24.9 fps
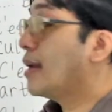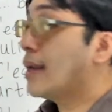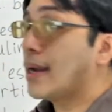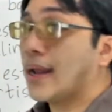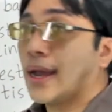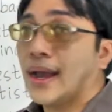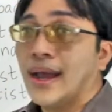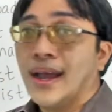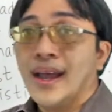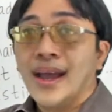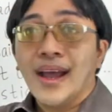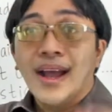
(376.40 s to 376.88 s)

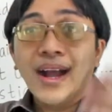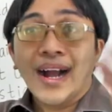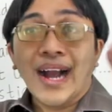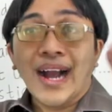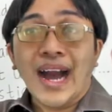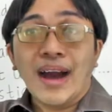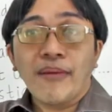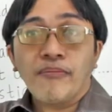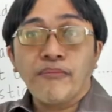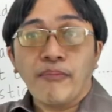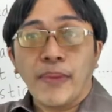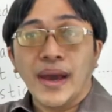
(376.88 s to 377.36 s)
nah
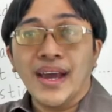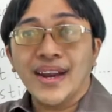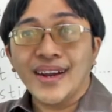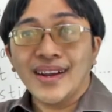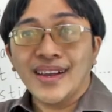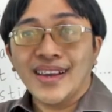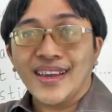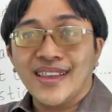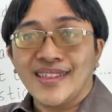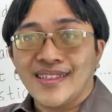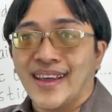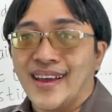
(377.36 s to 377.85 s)

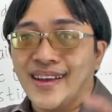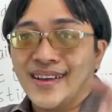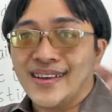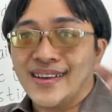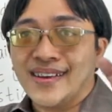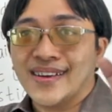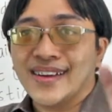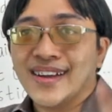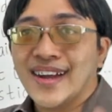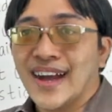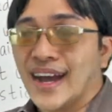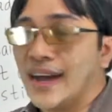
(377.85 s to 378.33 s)
kapan kita
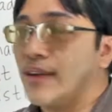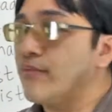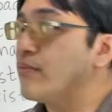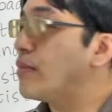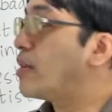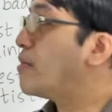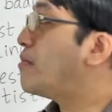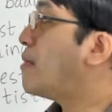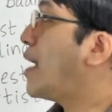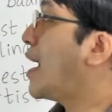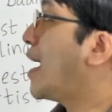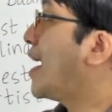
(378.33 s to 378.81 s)
nggak
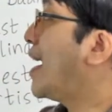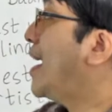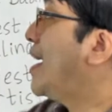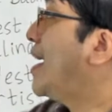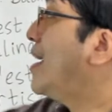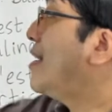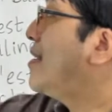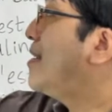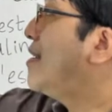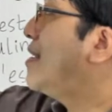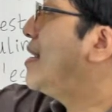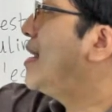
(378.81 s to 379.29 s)

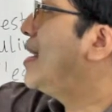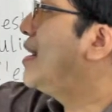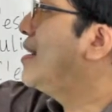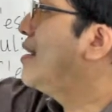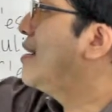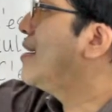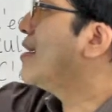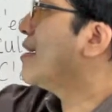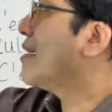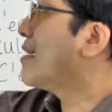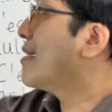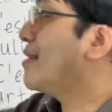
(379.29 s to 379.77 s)
memakai si
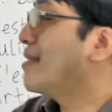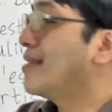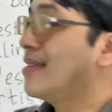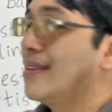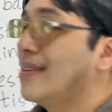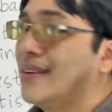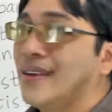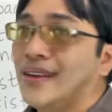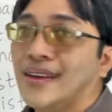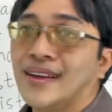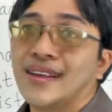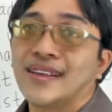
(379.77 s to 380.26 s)
de
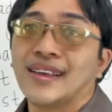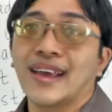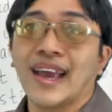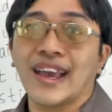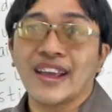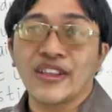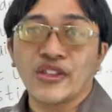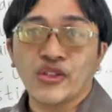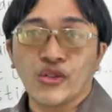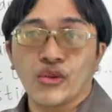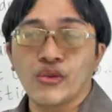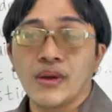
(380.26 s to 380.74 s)

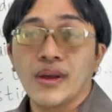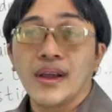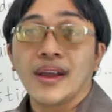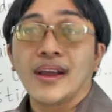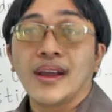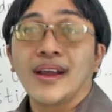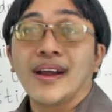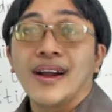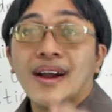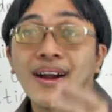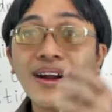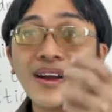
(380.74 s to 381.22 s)
yaitu
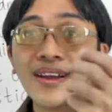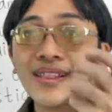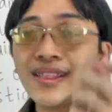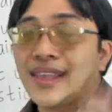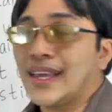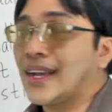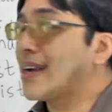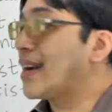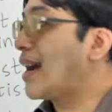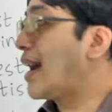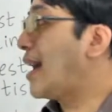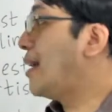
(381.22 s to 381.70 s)

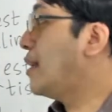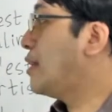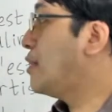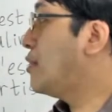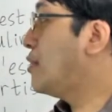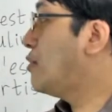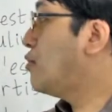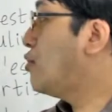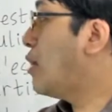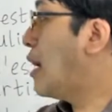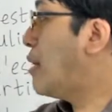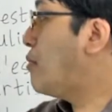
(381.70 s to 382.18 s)
ketika
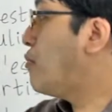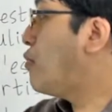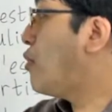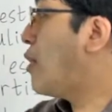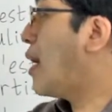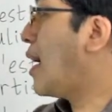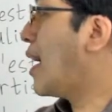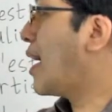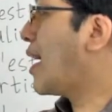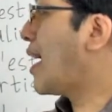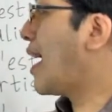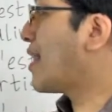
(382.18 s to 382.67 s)
dua
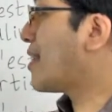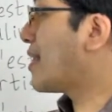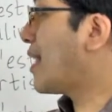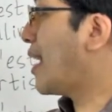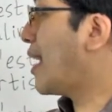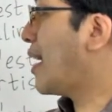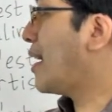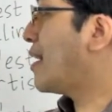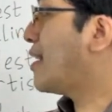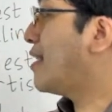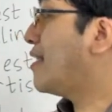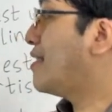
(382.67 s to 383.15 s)
buah
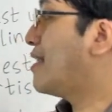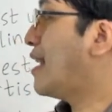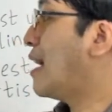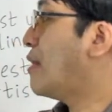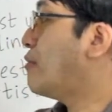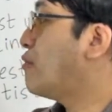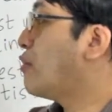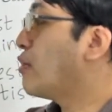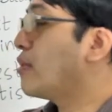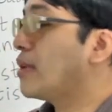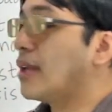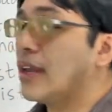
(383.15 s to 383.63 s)
kata yang
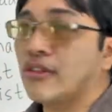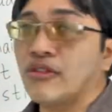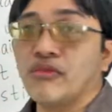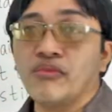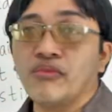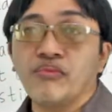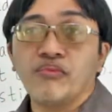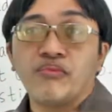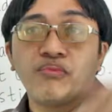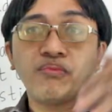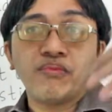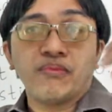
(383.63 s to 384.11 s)
disambungnya itu
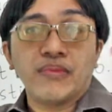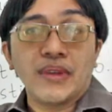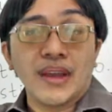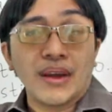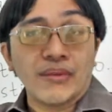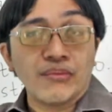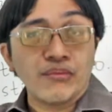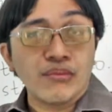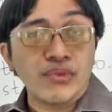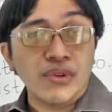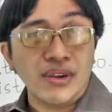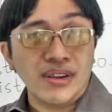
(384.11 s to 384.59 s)

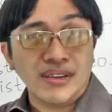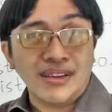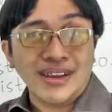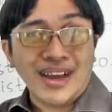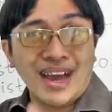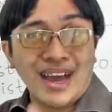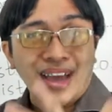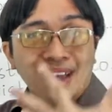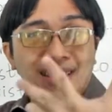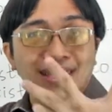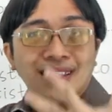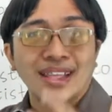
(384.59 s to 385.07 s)
yang
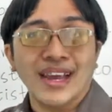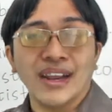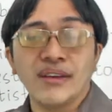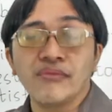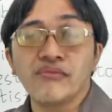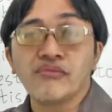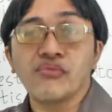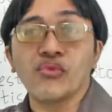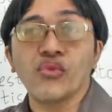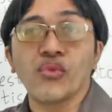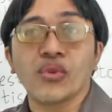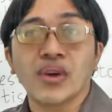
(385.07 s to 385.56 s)

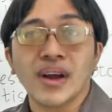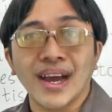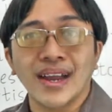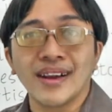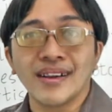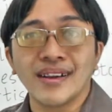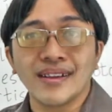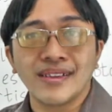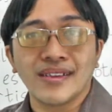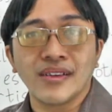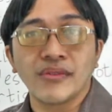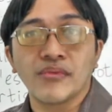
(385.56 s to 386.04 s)
berkaitan
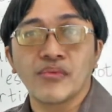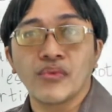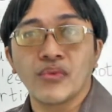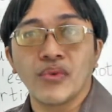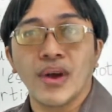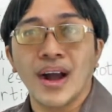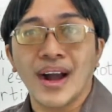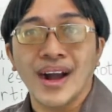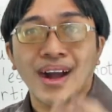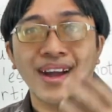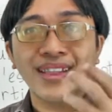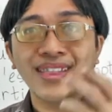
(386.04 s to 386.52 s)
bukan
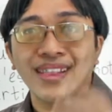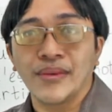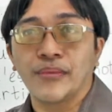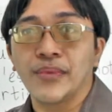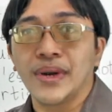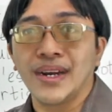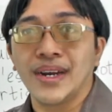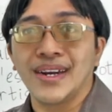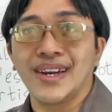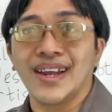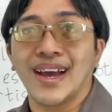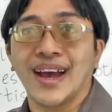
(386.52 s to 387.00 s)
sebuah kata
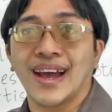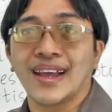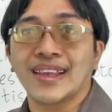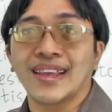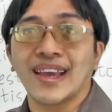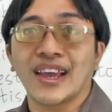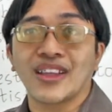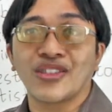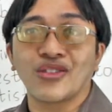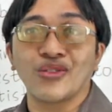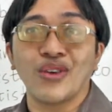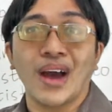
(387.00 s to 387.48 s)
benda
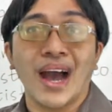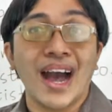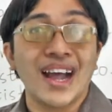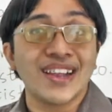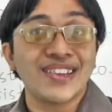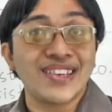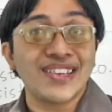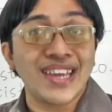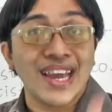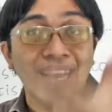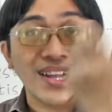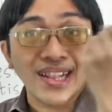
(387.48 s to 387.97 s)
yaitu
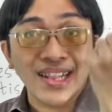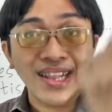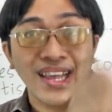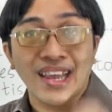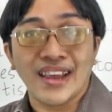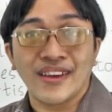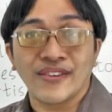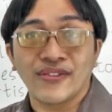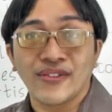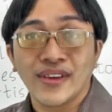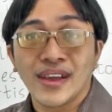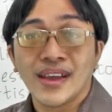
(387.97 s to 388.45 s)

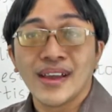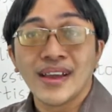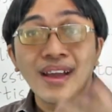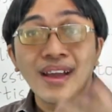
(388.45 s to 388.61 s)
adjektif